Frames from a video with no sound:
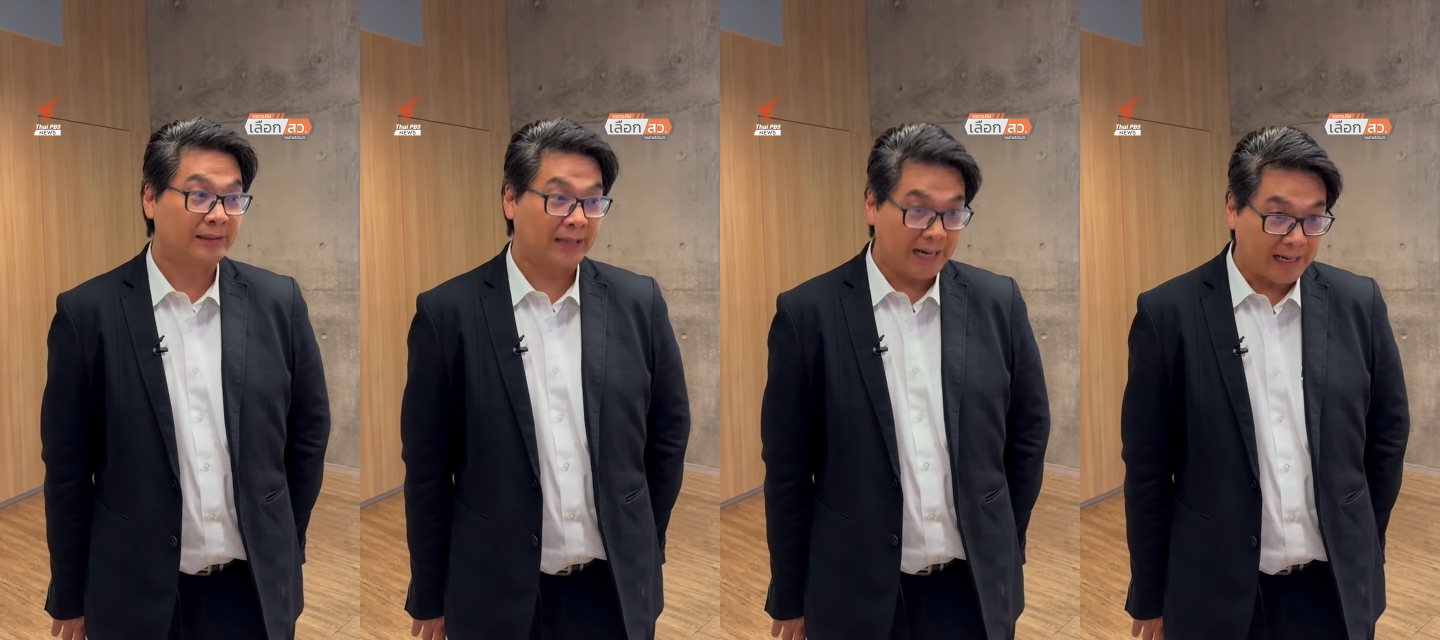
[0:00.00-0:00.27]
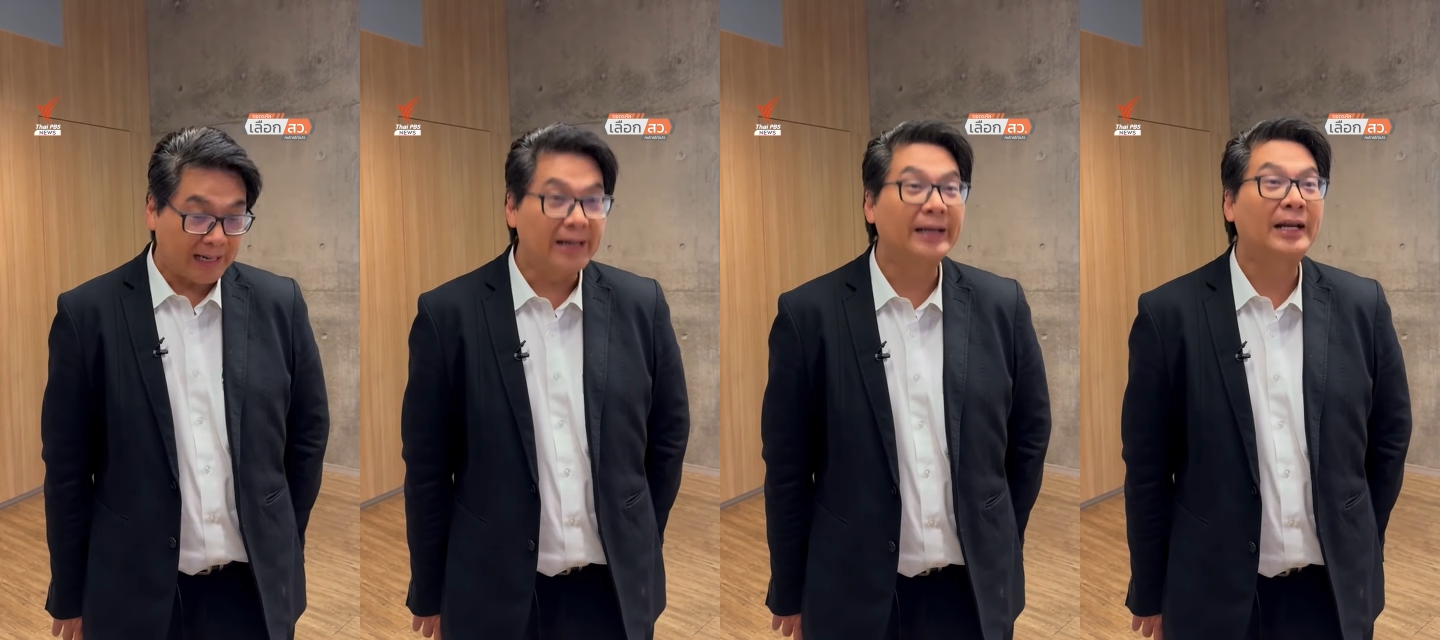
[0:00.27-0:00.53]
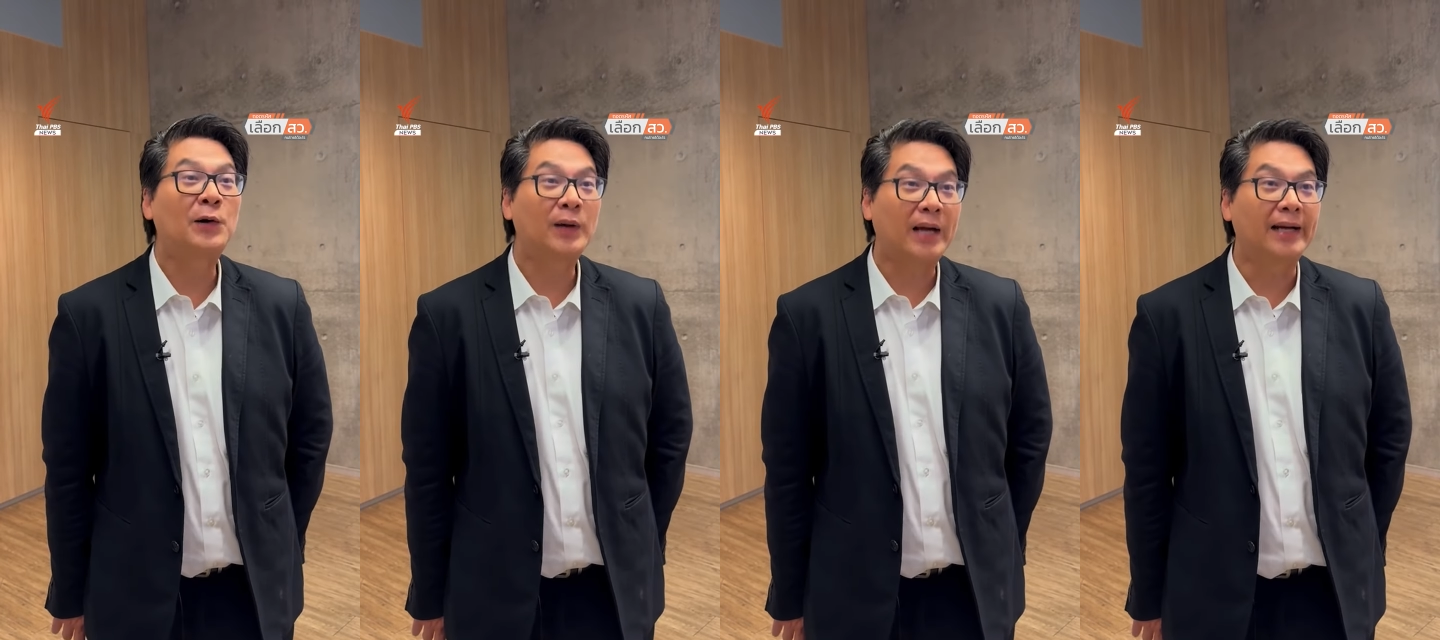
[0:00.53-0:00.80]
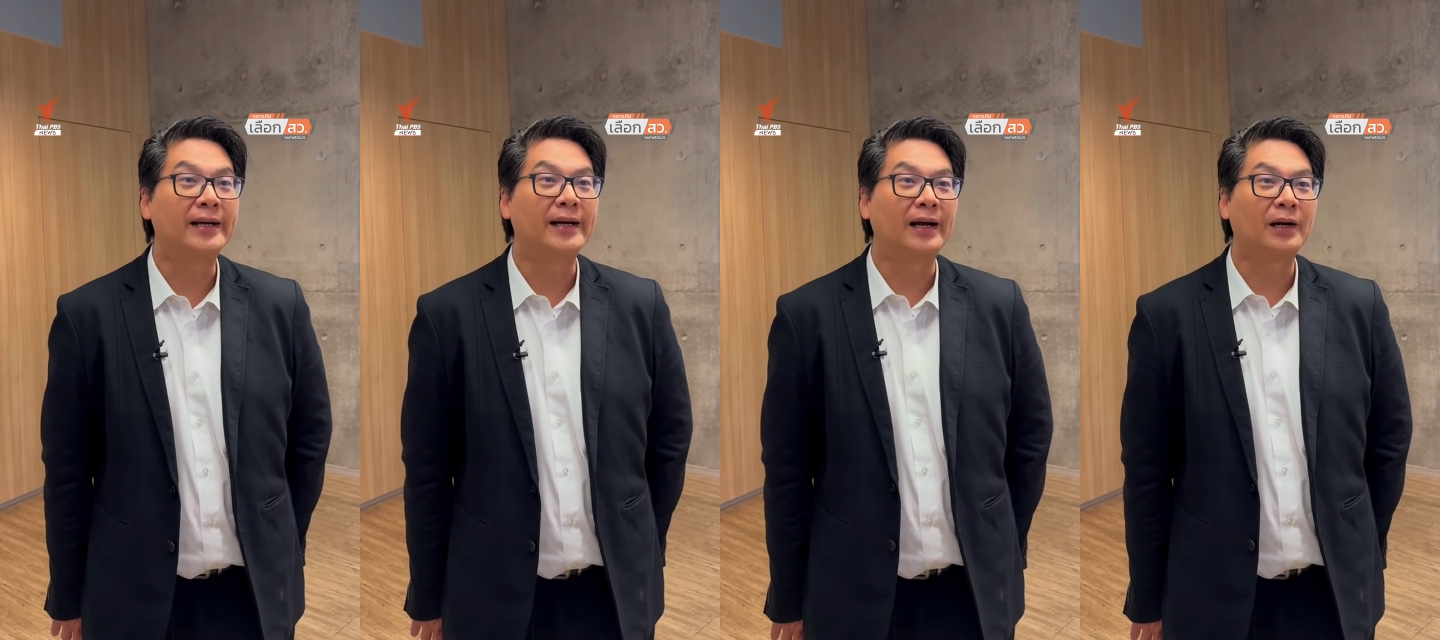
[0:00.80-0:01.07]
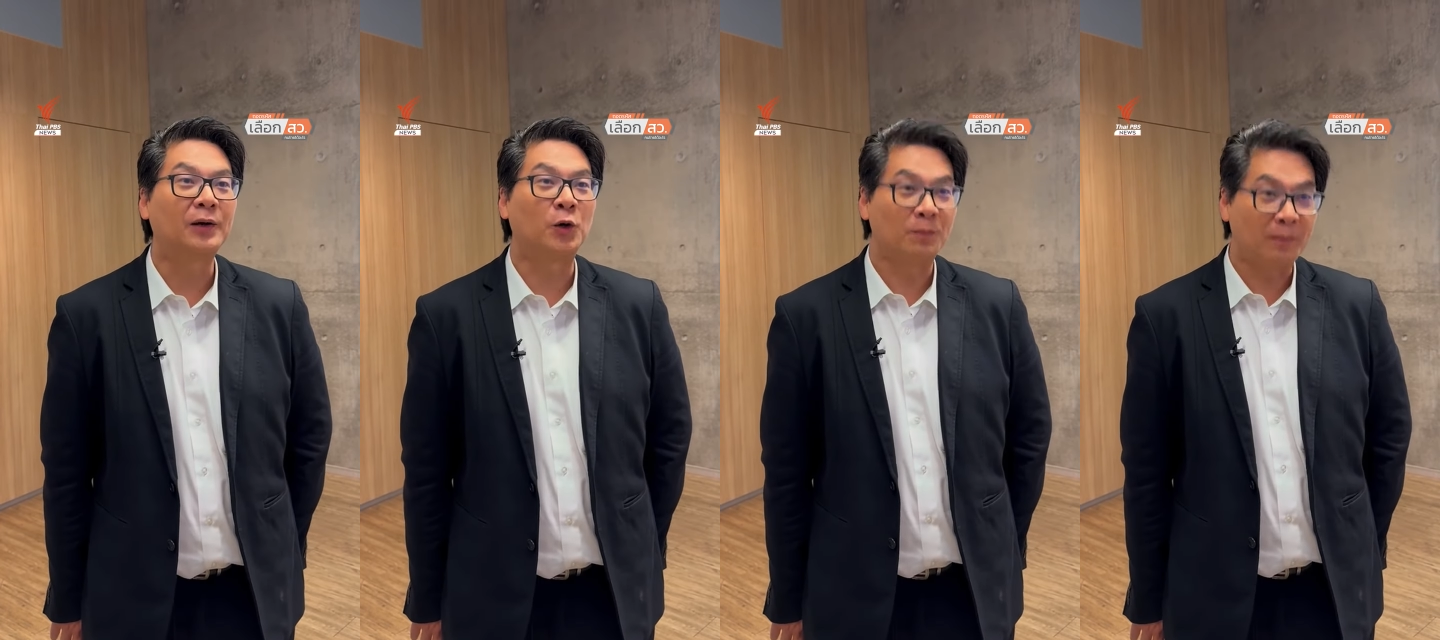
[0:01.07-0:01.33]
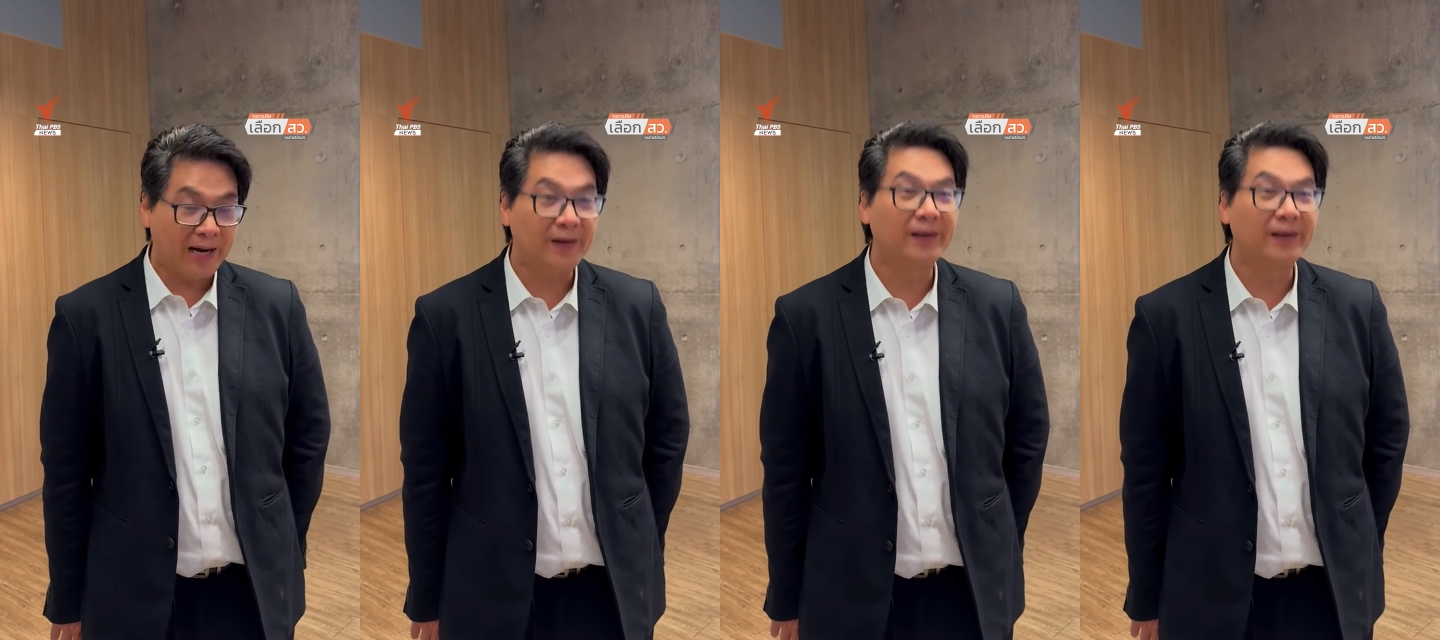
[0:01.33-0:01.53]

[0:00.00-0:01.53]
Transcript: ถ้าคะแนนเท่ากันเนี่ยกฎหมาย